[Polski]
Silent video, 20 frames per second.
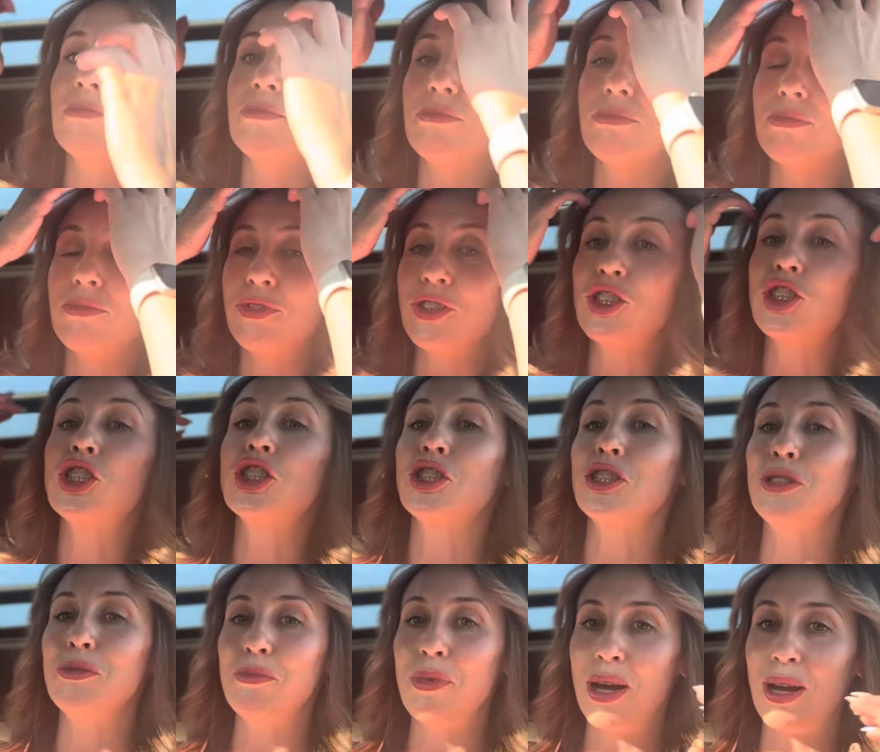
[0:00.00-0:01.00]

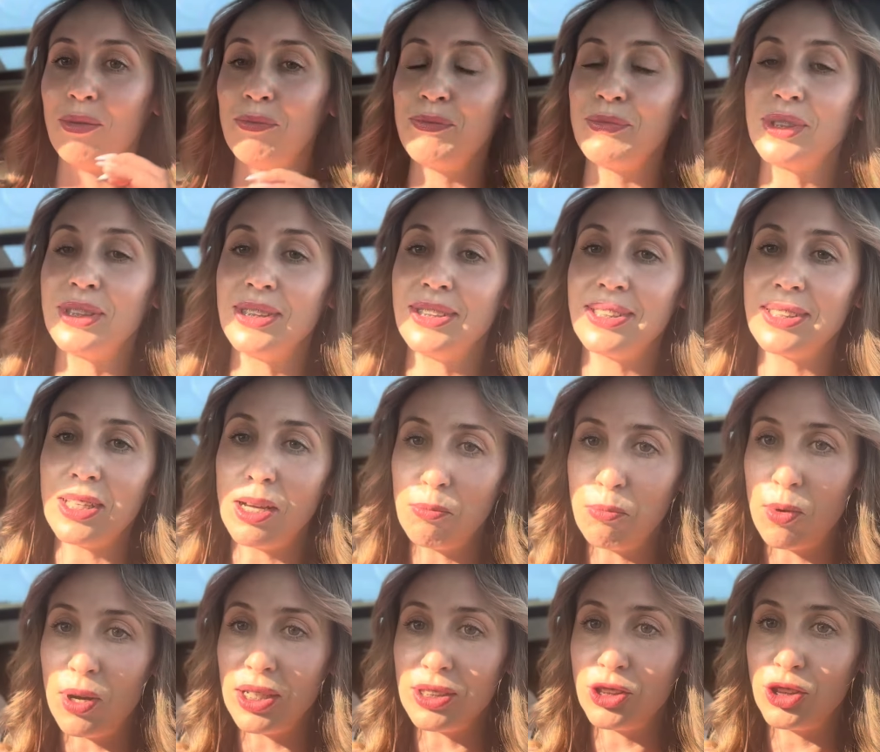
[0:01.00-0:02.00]
wytrzymam.
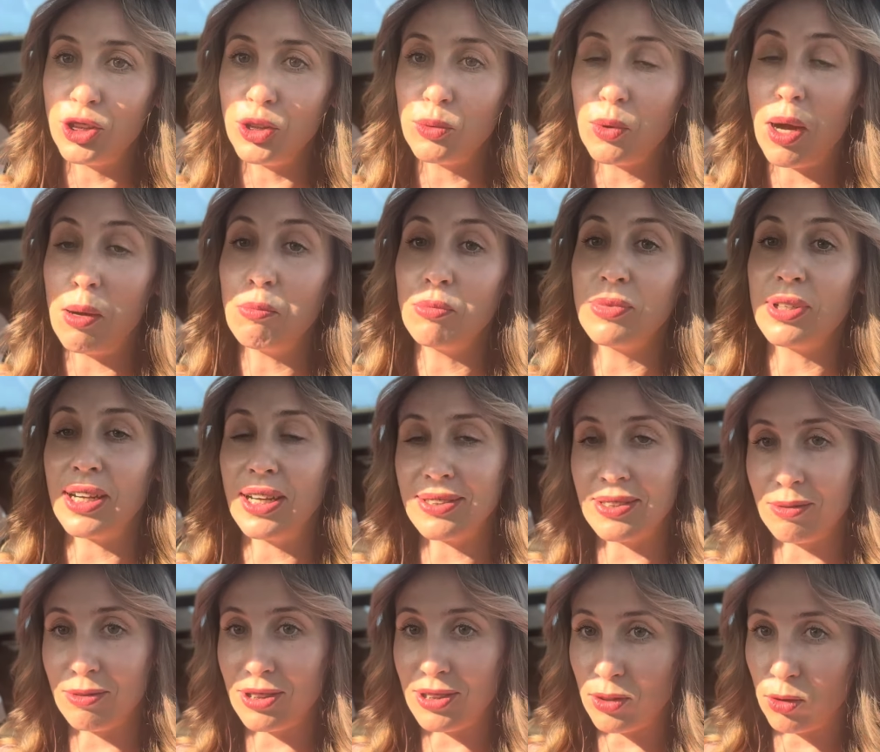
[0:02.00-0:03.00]
Zapłaciłam
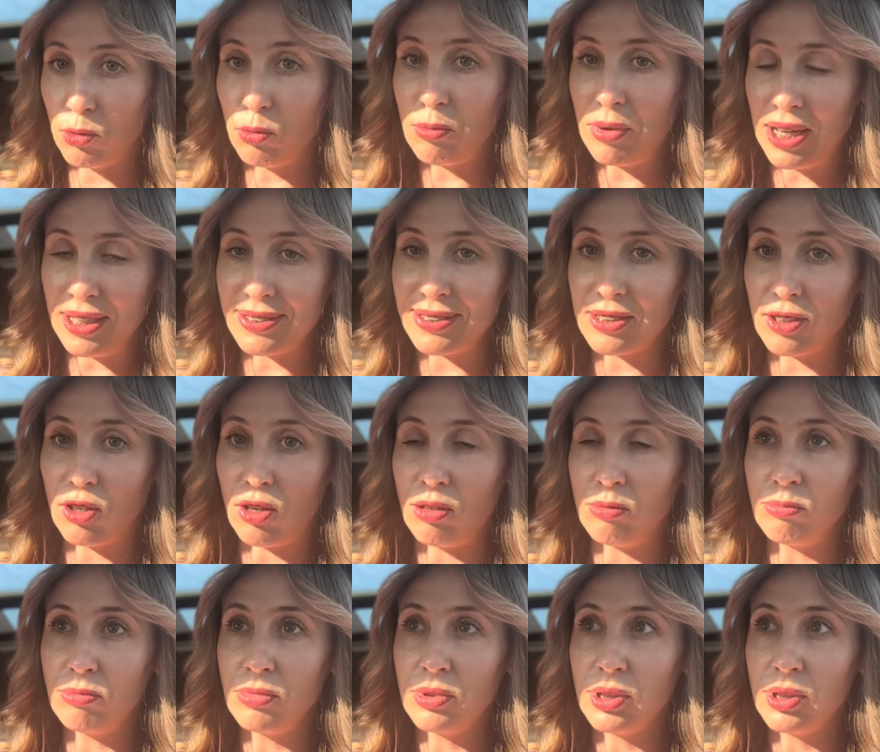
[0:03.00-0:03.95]
razem z tą maską